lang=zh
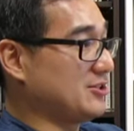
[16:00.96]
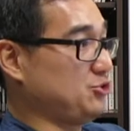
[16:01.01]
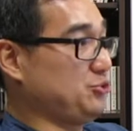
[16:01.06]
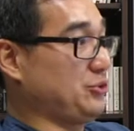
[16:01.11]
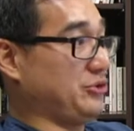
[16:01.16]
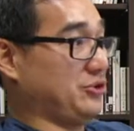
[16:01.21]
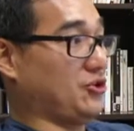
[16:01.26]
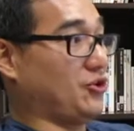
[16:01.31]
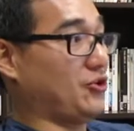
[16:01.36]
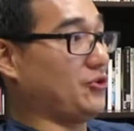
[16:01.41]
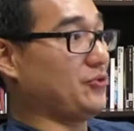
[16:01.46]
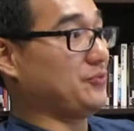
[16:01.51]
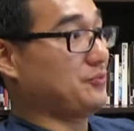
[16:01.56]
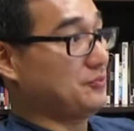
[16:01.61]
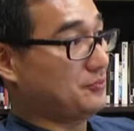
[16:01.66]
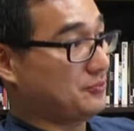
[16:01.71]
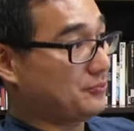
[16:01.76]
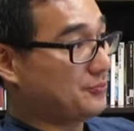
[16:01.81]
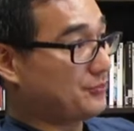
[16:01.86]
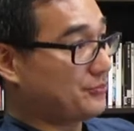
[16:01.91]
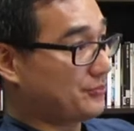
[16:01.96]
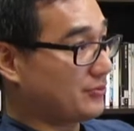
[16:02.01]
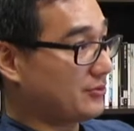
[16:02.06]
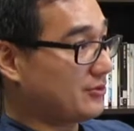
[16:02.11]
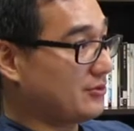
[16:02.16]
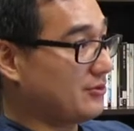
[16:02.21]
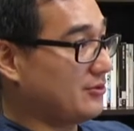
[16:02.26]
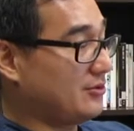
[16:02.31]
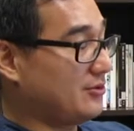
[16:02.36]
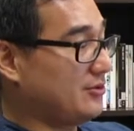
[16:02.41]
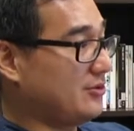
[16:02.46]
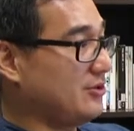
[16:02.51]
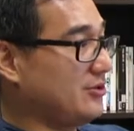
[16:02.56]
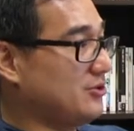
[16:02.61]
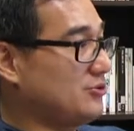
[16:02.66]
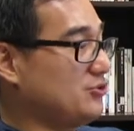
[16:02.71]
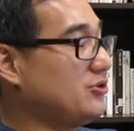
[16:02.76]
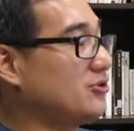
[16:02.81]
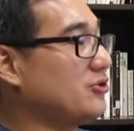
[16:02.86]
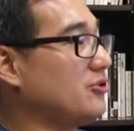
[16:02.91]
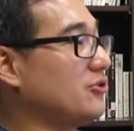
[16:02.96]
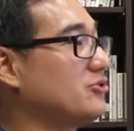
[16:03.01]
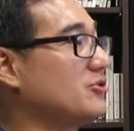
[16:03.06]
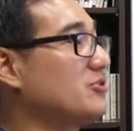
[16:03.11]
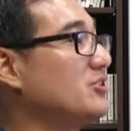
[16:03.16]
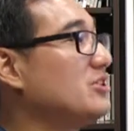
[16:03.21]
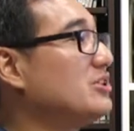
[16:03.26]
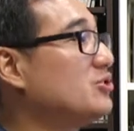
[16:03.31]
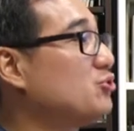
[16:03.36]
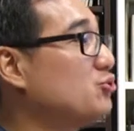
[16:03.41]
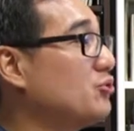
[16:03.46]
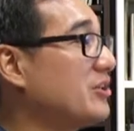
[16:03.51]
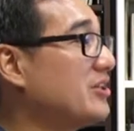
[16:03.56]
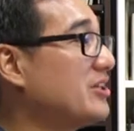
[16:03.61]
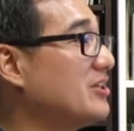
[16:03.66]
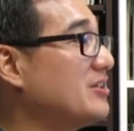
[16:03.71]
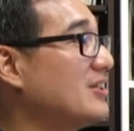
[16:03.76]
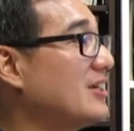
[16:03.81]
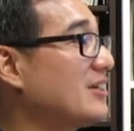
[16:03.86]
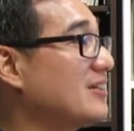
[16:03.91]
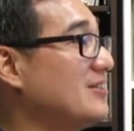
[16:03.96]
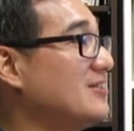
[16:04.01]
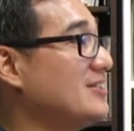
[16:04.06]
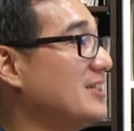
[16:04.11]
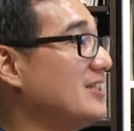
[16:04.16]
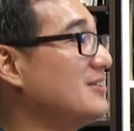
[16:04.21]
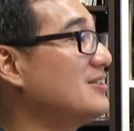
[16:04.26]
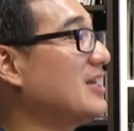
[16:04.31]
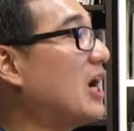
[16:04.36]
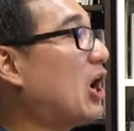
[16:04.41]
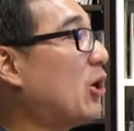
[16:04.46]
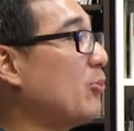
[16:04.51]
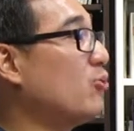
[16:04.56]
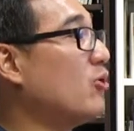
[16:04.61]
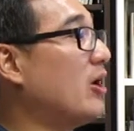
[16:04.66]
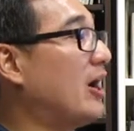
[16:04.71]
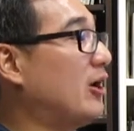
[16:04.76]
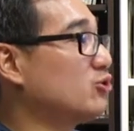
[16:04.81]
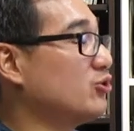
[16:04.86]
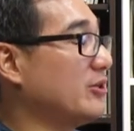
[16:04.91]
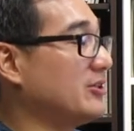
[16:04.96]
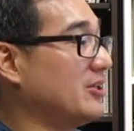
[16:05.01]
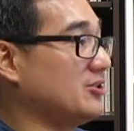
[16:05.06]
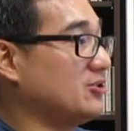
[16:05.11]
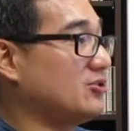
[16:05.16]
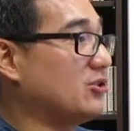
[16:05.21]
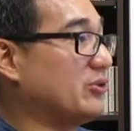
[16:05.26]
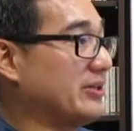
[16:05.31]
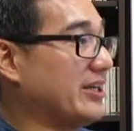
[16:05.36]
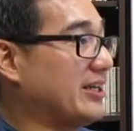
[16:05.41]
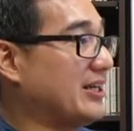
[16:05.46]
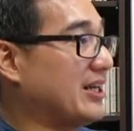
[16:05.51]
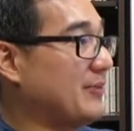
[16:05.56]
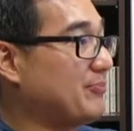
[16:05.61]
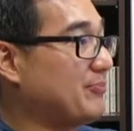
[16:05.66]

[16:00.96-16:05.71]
楦头，哦，楦头就是决定那个鞋子好不好穿的重点啊，